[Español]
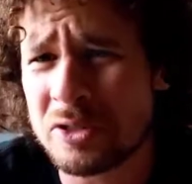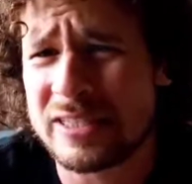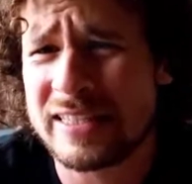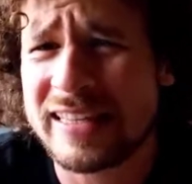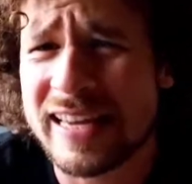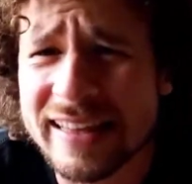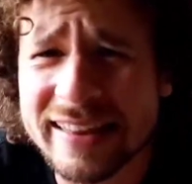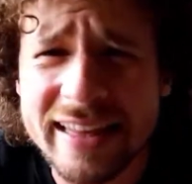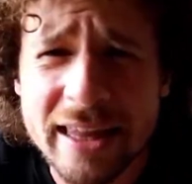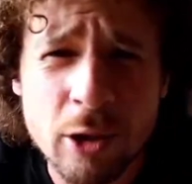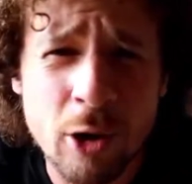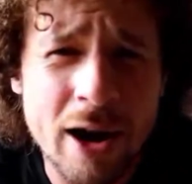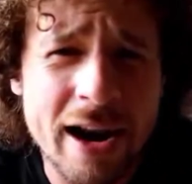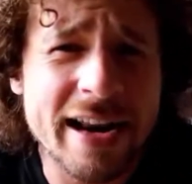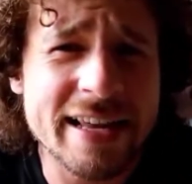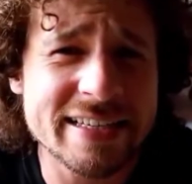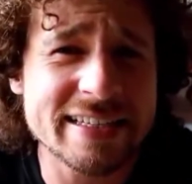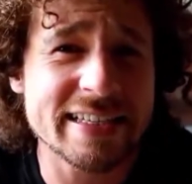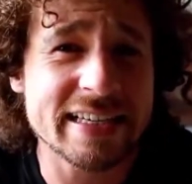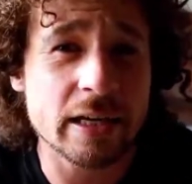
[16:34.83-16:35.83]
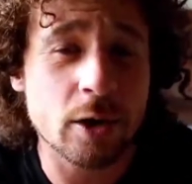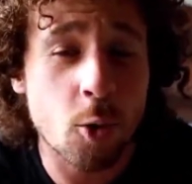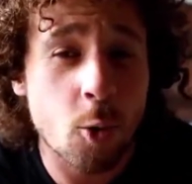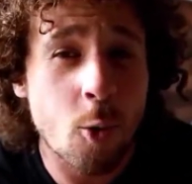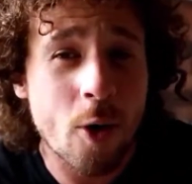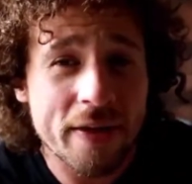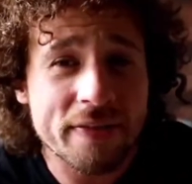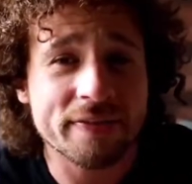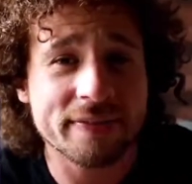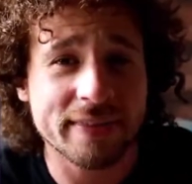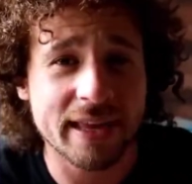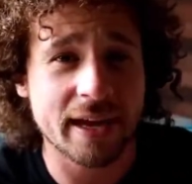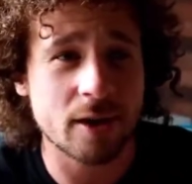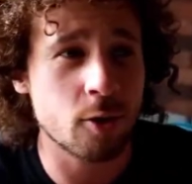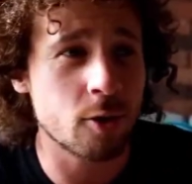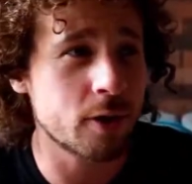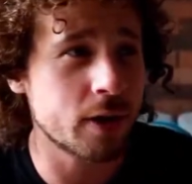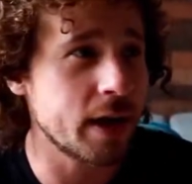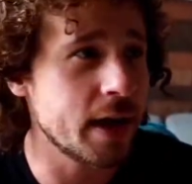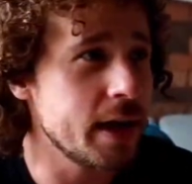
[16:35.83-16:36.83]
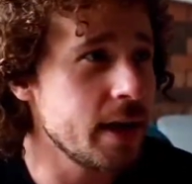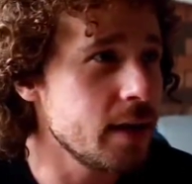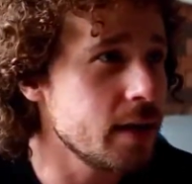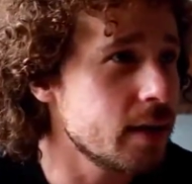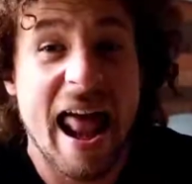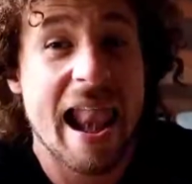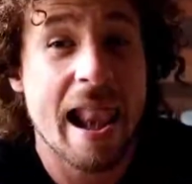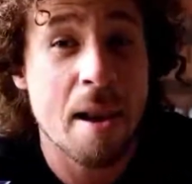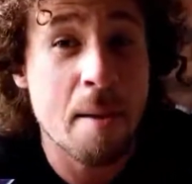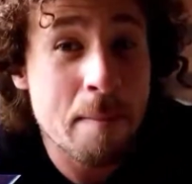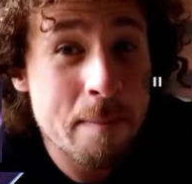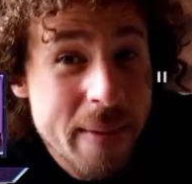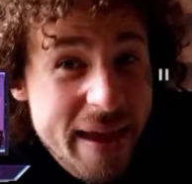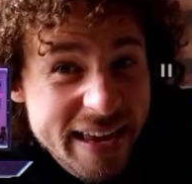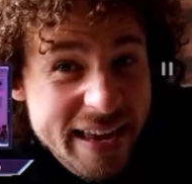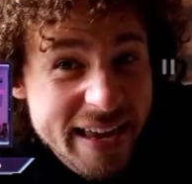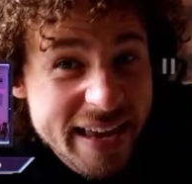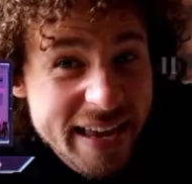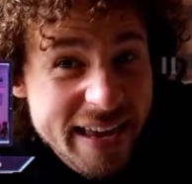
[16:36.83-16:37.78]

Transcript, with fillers: 7 dólares 50, ¿ok? Al mes.